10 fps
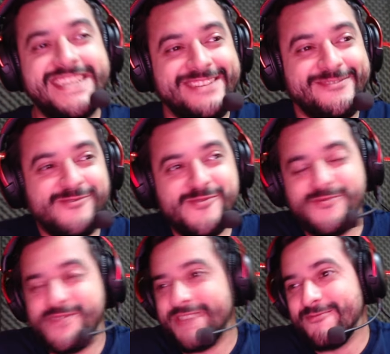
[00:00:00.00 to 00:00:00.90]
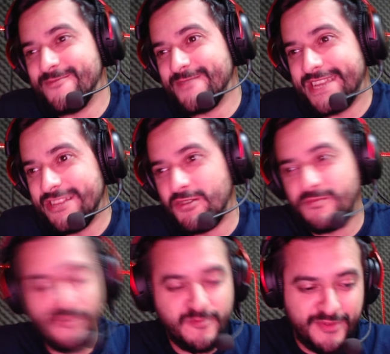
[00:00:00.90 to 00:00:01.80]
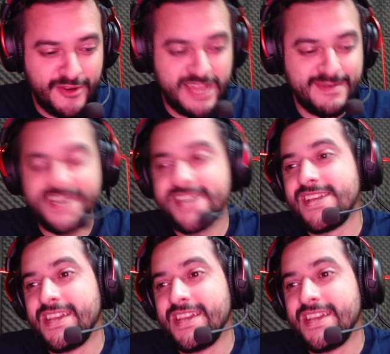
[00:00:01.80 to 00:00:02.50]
Y, hubo un, de, un, quilombo, un problema,